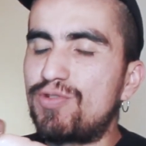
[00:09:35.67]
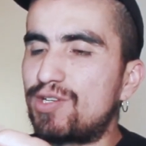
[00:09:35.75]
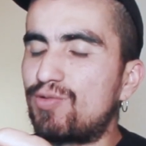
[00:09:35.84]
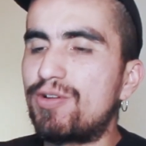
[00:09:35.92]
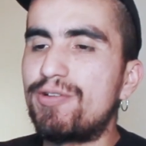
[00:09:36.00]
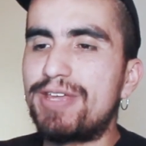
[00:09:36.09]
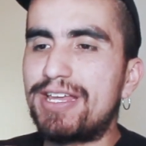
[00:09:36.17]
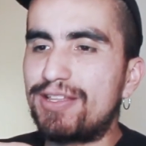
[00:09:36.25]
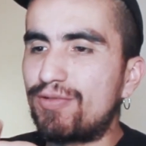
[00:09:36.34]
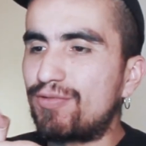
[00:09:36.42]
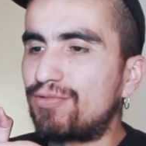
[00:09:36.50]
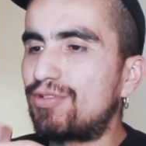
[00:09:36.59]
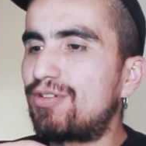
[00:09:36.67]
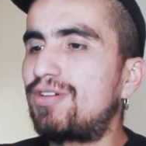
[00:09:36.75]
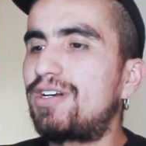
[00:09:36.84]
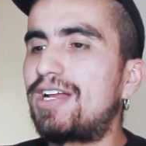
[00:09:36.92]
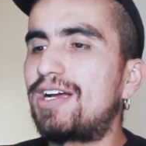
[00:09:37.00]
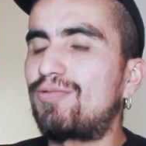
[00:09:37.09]
el seguro de vida de deudor,
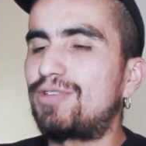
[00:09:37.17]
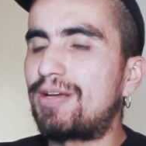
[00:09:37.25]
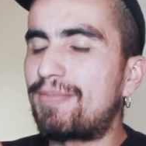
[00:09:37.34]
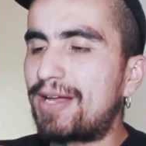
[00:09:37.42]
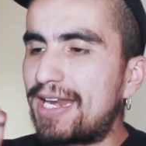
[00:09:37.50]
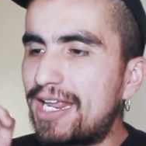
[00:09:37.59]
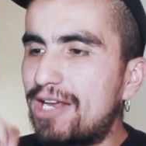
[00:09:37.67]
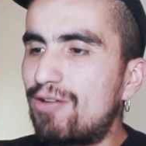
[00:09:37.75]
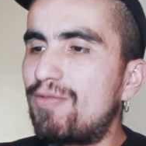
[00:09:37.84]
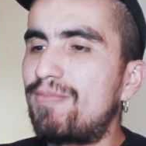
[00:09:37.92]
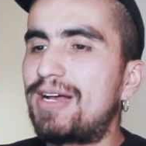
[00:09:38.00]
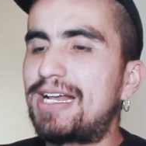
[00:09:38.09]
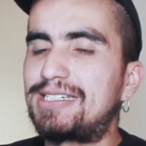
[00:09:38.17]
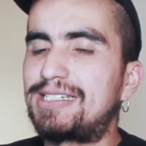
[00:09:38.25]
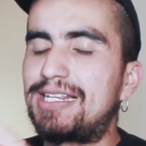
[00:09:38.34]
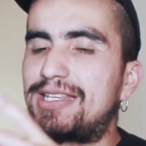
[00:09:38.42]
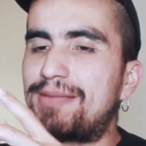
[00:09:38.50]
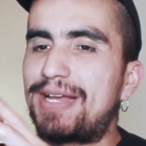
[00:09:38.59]
la cuota manejo, más
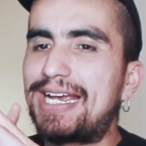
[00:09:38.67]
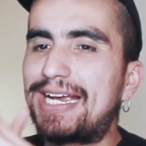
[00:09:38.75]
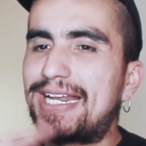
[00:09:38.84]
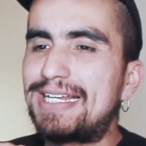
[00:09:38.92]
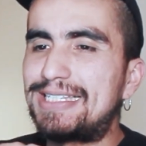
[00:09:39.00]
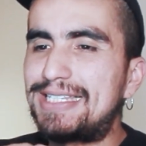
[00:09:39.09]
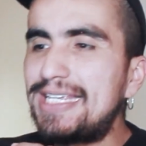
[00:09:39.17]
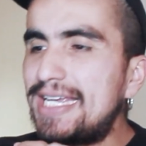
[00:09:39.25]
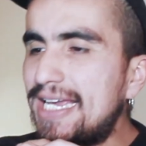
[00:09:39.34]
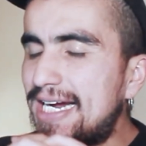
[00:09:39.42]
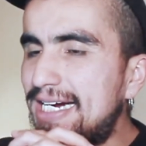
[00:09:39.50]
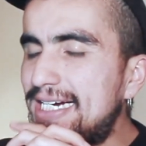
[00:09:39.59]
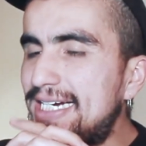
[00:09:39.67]
el tema de la garantía.